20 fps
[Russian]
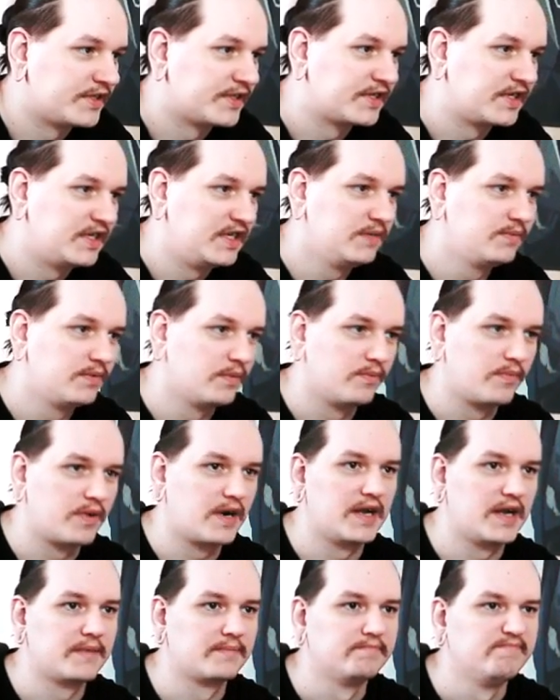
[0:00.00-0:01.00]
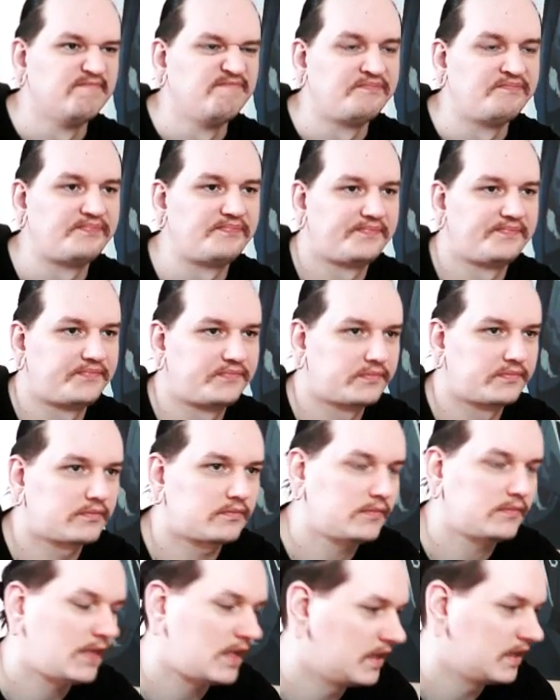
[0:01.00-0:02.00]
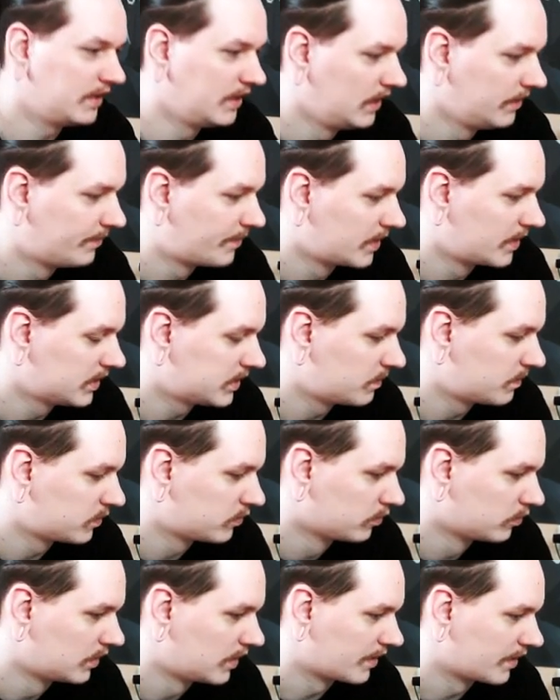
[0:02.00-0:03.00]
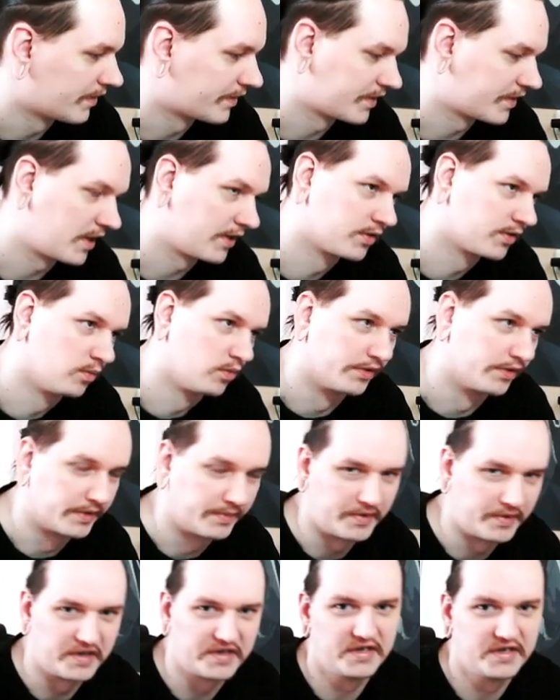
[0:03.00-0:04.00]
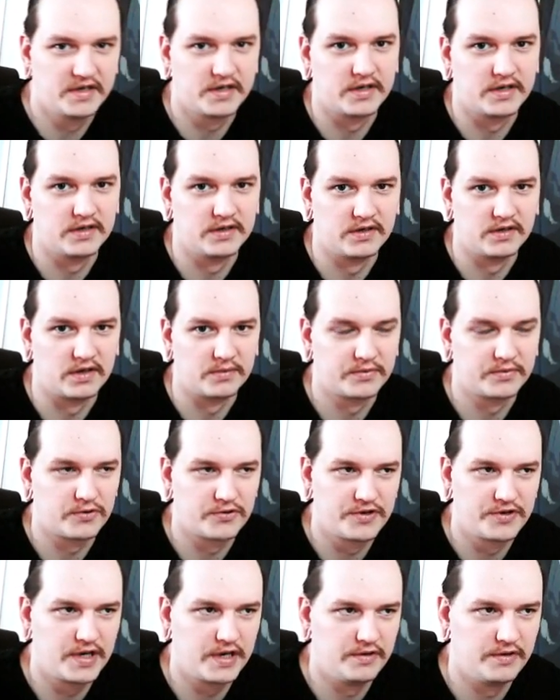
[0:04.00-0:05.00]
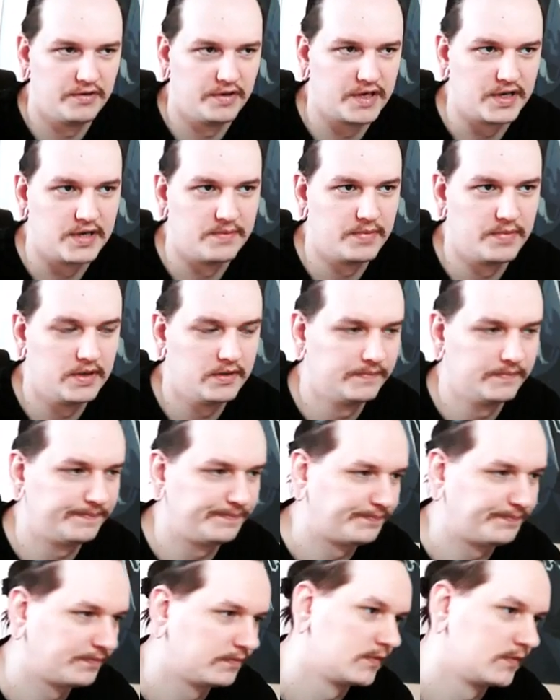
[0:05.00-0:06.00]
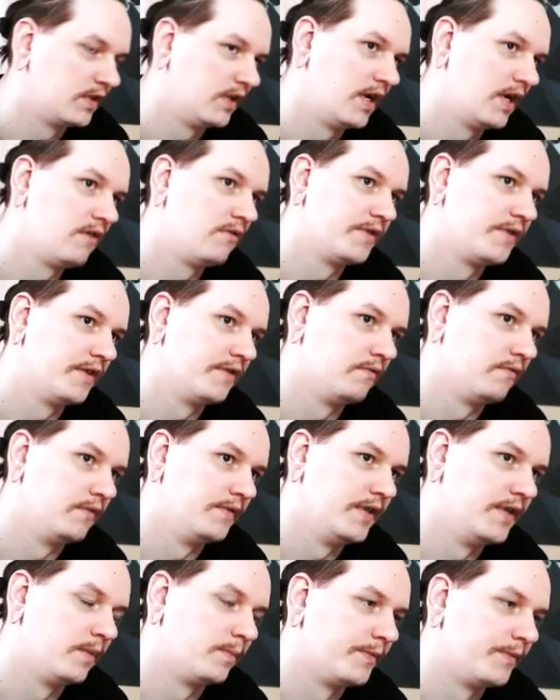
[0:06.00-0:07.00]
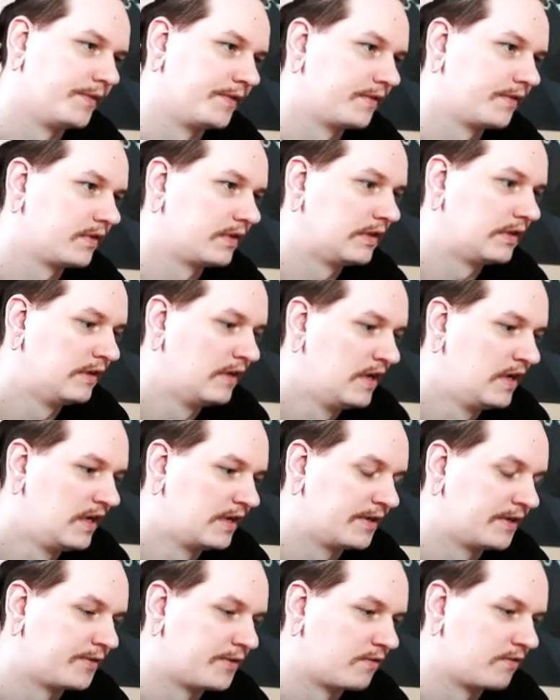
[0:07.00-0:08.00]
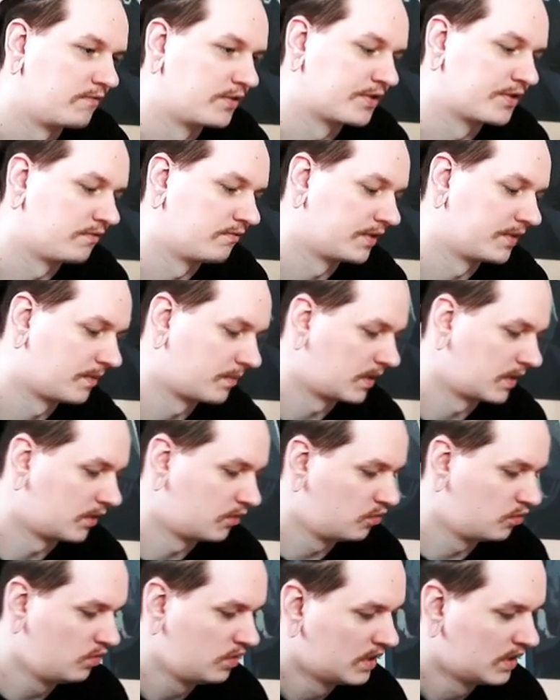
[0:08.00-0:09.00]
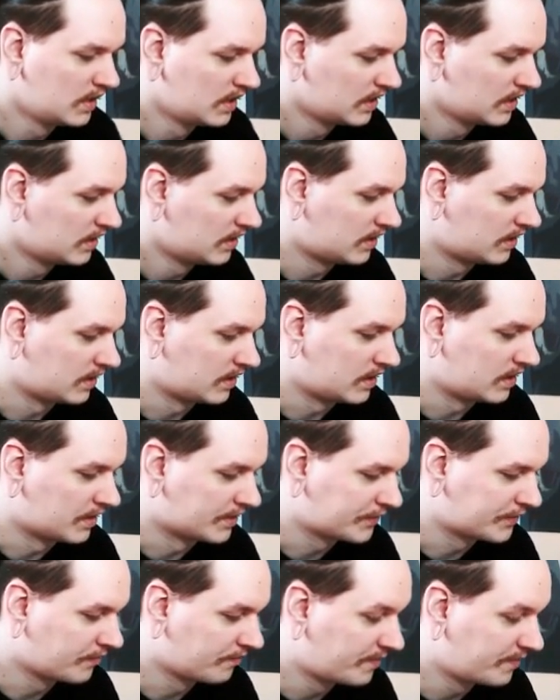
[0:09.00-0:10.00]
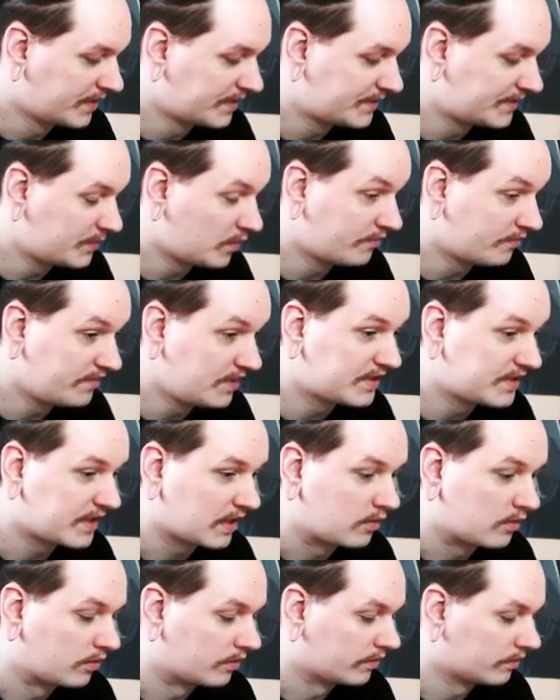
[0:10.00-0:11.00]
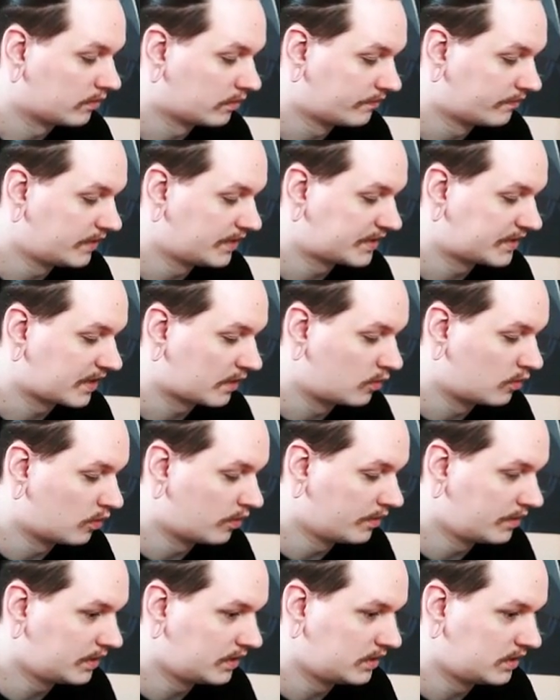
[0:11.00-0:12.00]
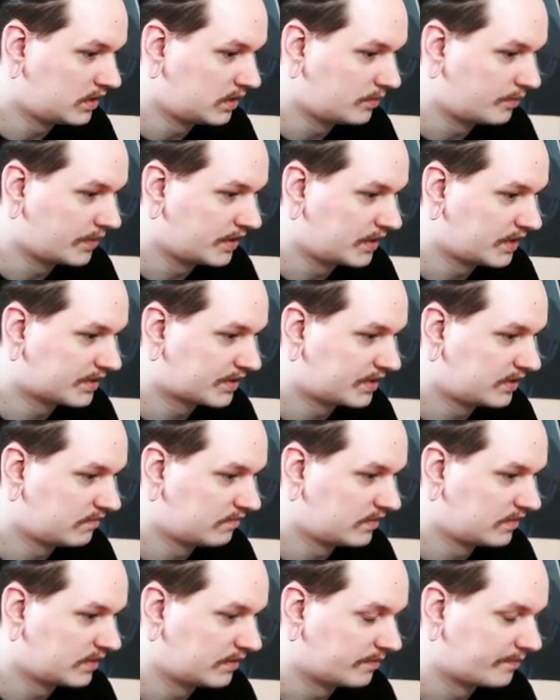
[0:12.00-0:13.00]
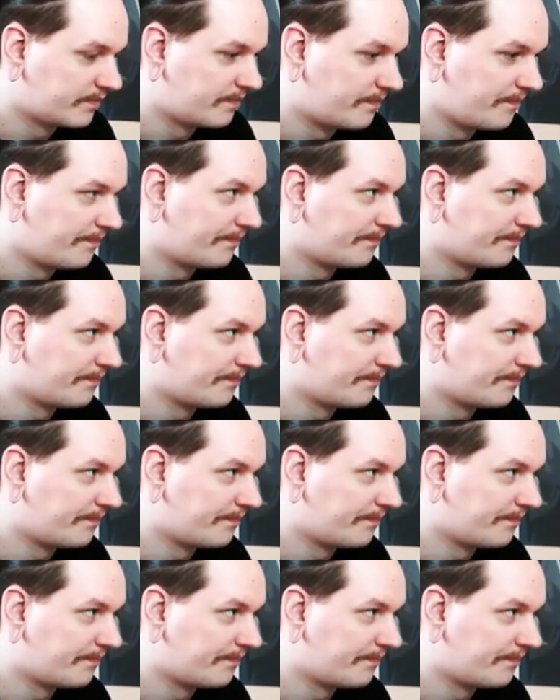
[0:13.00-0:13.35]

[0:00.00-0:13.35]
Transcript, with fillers: если с клипом брать. И, в принципе, тут, наверное, сразу можно перейти к обсуждению хипи, да, вот этого Damned который вышел в этом году, а, что, в принципе, он весь такой. Он весь такой, и, типа, если вы